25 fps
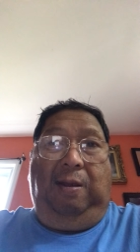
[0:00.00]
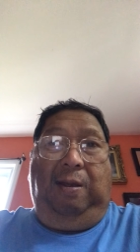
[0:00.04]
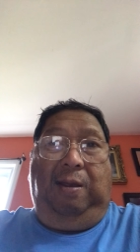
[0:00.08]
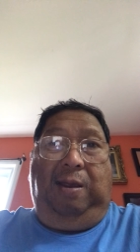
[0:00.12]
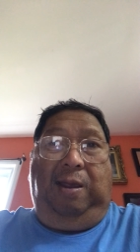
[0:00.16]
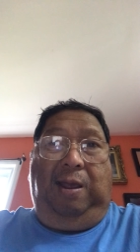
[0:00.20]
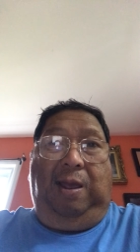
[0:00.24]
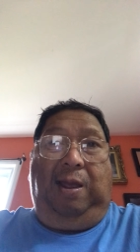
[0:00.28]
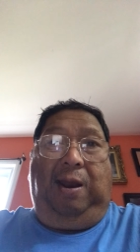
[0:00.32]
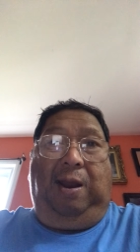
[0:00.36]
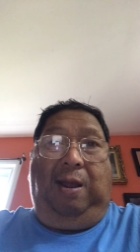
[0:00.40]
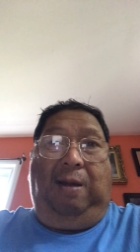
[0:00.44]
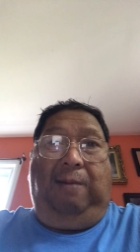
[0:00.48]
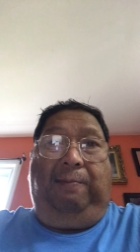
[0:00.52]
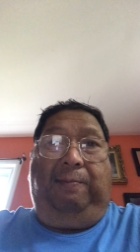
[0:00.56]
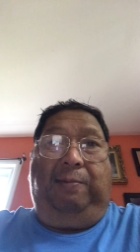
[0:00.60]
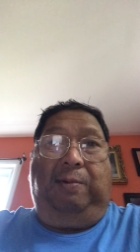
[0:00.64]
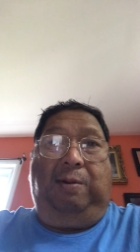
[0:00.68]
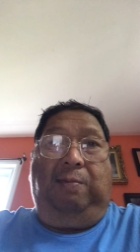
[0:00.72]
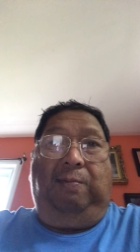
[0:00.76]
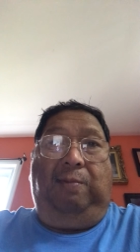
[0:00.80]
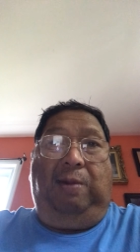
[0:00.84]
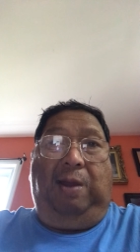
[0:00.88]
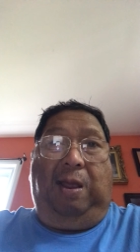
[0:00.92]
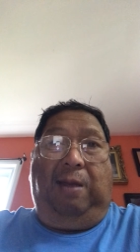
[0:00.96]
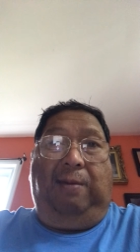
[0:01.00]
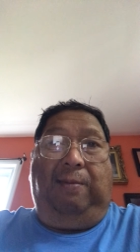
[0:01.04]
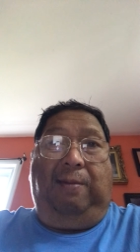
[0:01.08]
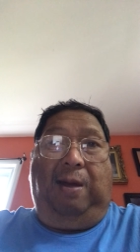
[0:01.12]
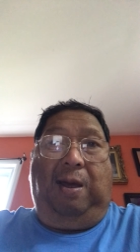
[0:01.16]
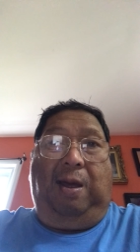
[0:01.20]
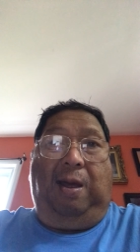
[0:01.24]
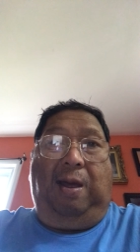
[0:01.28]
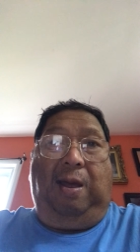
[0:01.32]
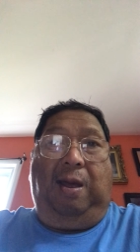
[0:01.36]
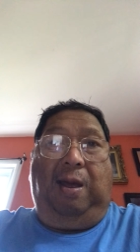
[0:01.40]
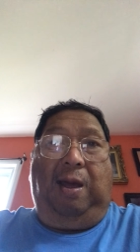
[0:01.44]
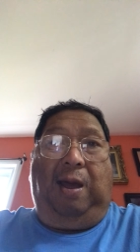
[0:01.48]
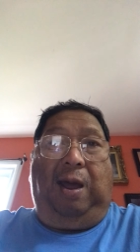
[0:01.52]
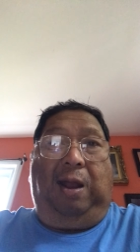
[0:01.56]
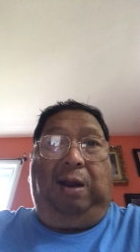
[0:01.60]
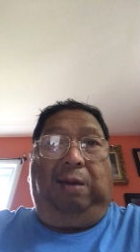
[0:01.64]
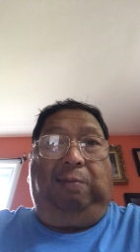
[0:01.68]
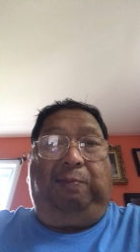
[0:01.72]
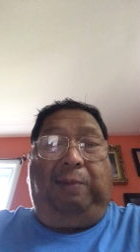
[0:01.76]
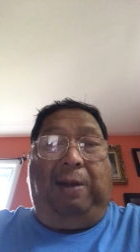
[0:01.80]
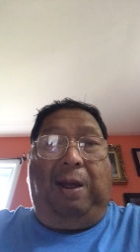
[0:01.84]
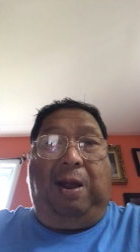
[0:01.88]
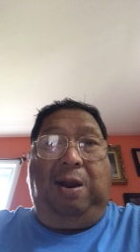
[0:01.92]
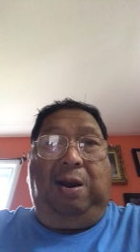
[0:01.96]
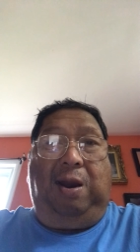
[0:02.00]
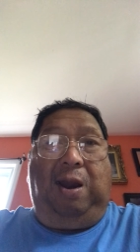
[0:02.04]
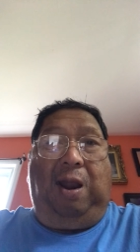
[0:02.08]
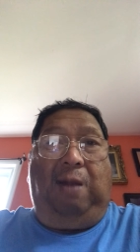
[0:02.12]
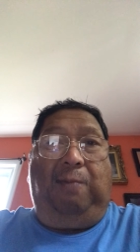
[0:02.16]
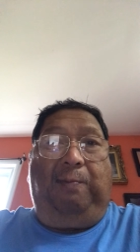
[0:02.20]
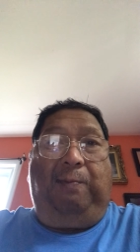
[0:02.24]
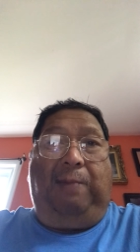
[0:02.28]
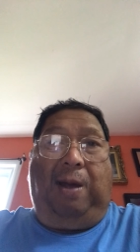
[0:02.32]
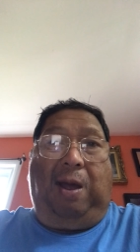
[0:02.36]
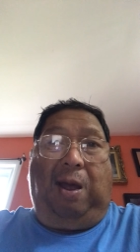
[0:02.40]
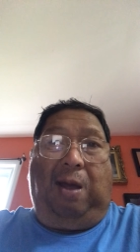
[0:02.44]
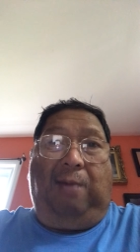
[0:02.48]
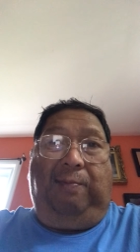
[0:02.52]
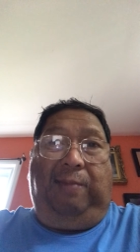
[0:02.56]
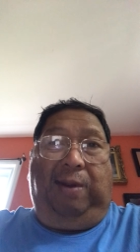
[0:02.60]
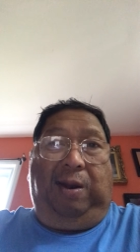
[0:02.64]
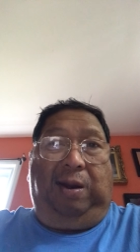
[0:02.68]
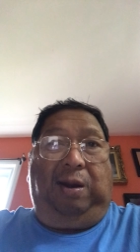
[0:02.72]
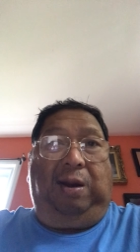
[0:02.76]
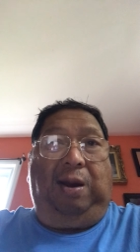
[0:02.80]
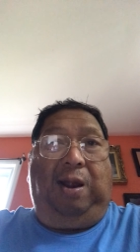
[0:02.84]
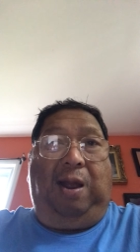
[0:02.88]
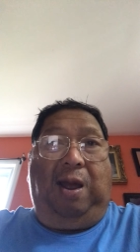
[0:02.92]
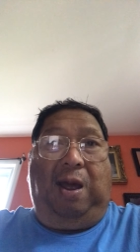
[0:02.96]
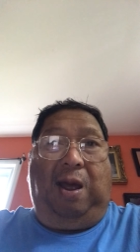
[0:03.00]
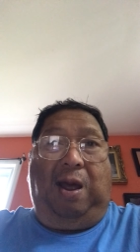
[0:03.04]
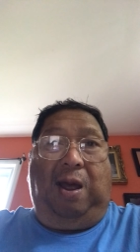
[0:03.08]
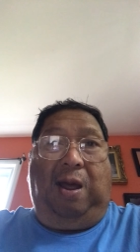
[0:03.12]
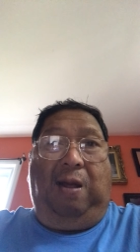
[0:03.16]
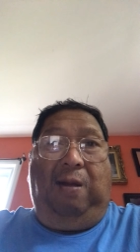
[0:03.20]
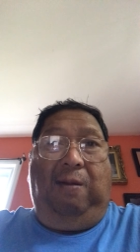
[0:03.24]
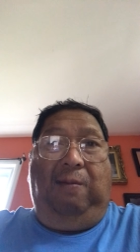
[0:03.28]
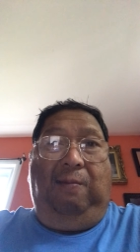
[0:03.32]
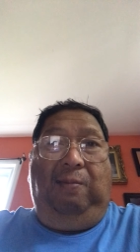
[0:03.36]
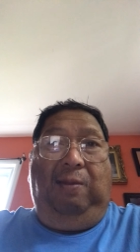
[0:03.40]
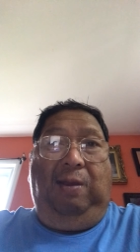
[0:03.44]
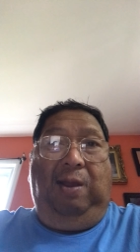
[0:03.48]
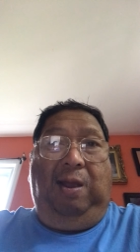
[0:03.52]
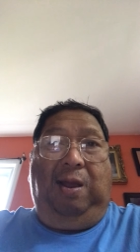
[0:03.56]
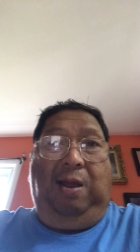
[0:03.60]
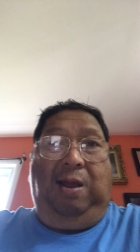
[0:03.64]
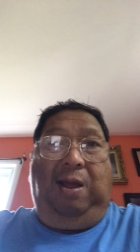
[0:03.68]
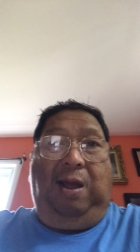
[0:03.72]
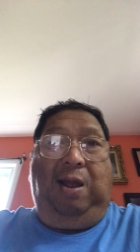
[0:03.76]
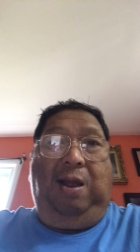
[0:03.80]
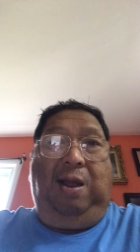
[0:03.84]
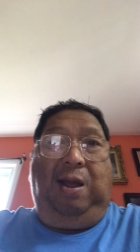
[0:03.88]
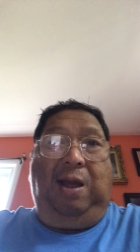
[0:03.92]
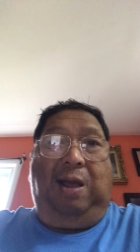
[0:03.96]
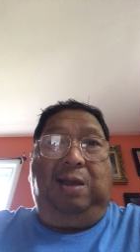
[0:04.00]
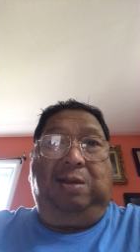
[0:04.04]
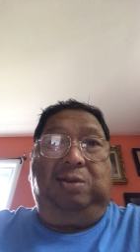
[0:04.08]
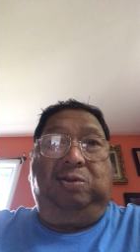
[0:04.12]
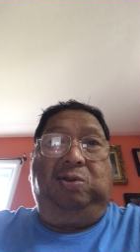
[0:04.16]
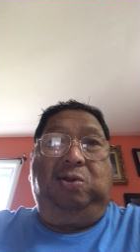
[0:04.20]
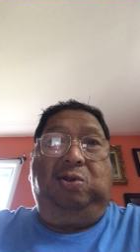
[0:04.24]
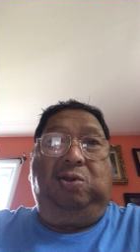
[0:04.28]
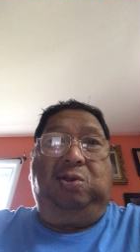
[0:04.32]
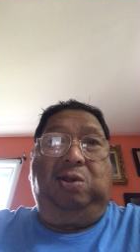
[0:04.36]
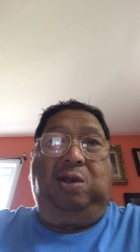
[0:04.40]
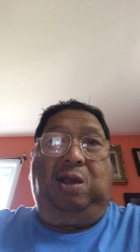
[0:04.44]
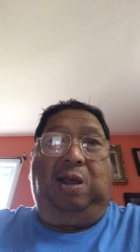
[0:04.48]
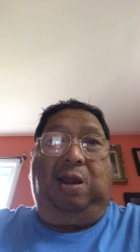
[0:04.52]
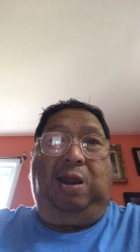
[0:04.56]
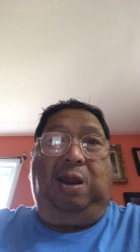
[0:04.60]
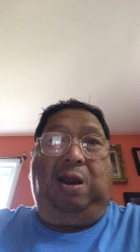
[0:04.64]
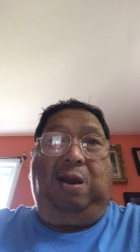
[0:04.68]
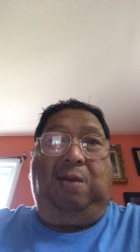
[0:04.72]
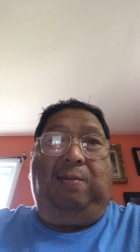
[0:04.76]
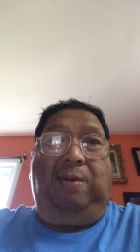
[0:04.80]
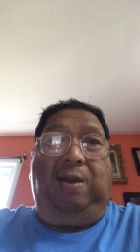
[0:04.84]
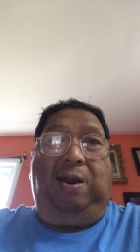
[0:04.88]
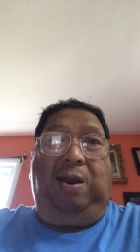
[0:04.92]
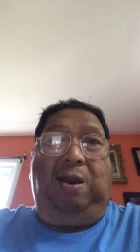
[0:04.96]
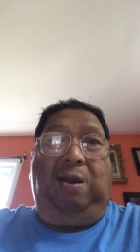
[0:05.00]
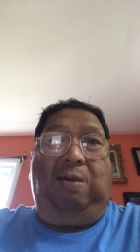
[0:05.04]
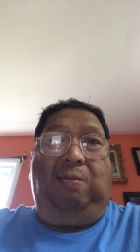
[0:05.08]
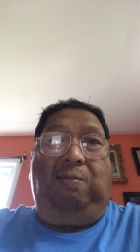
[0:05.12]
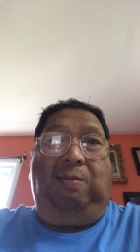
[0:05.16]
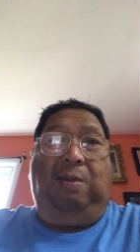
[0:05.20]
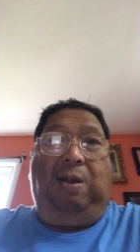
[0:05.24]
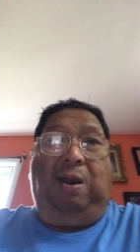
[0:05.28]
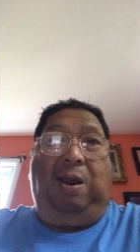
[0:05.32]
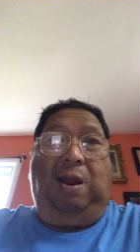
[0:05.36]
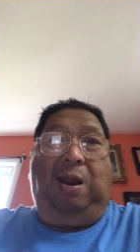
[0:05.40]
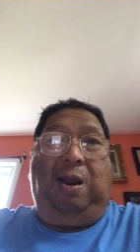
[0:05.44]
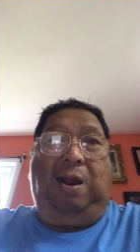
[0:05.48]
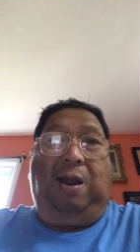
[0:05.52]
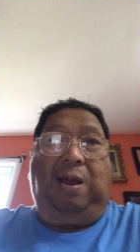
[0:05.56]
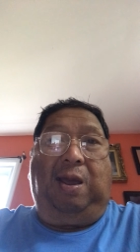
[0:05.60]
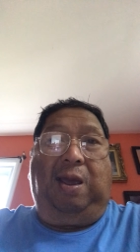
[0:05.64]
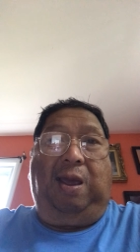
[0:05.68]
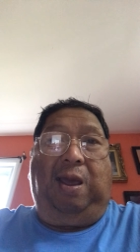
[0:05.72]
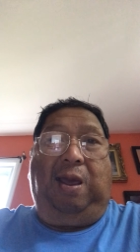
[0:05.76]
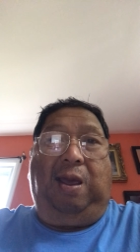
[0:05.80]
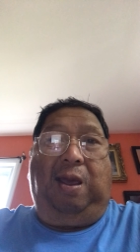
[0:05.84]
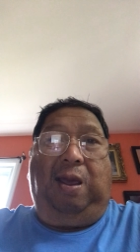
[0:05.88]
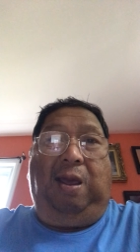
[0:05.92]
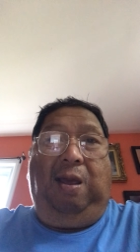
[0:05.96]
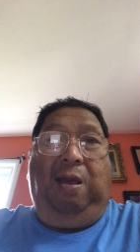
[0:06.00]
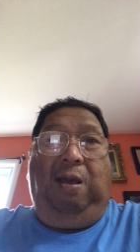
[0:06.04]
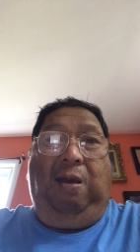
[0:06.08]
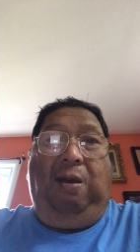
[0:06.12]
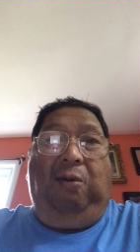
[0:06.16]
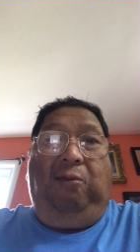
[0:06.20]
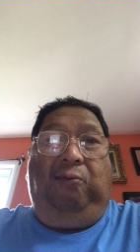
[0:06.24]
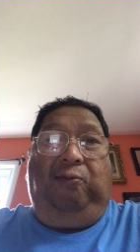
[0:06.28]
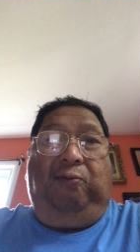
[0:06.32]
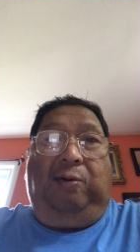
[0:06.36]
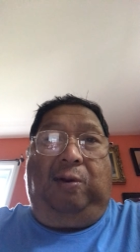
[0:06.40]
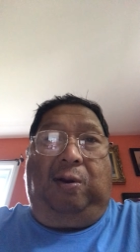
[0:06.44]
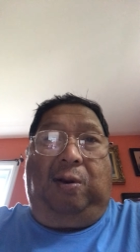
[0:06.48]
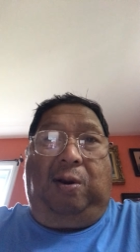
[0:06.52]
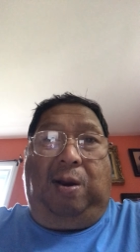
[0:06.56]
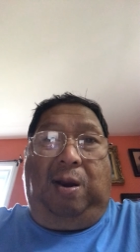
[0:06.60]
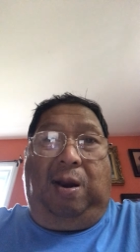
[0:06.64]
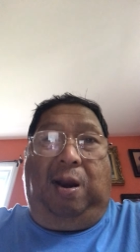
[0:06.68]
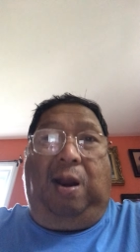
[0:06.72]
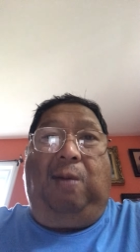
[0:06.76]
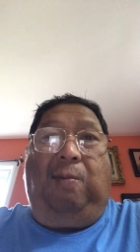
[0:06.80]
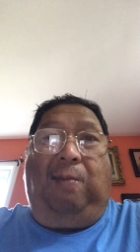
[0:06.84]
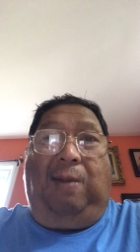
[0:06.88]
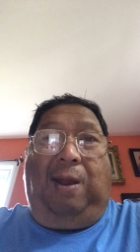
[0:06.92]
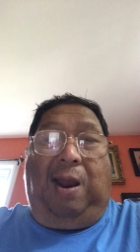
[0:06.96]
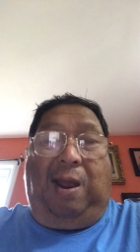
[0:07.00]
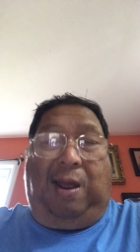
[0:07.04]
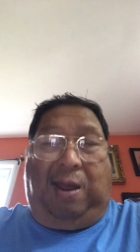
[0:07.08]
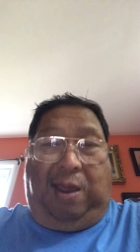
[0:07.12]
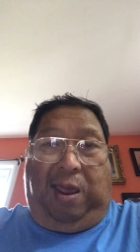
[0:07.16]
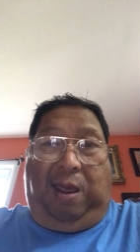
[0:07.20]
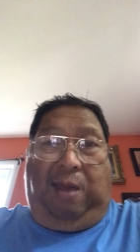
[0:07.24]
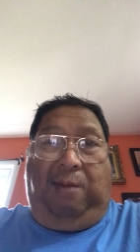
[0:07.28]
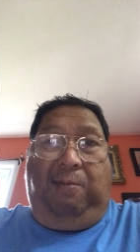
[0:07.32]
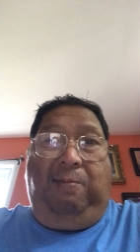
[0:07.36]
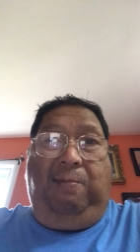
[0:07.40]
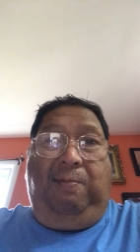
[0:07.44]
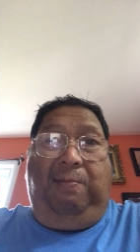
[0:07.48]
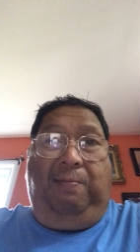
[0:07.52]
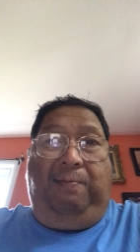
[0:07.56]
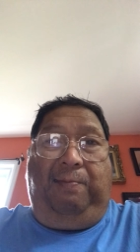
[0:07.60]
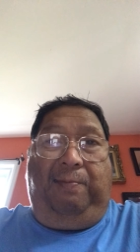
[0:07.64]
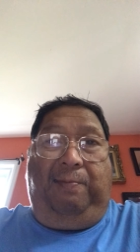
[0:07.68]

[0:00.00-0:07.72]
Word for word: Yan ang problema. At pag nagpakabit ka, gagastos ka na naman ng malalaki for ng malaking